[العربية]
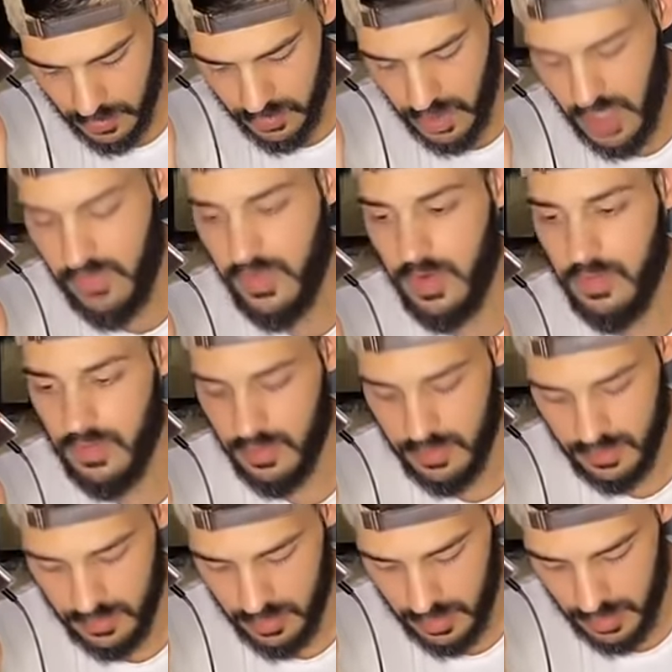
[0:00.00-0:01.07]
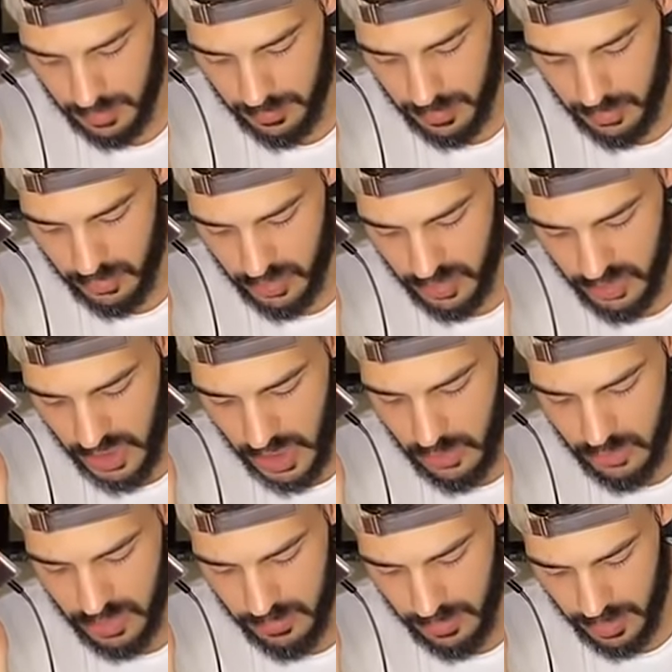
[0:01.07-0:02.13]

شحال في 24 شحال وانتي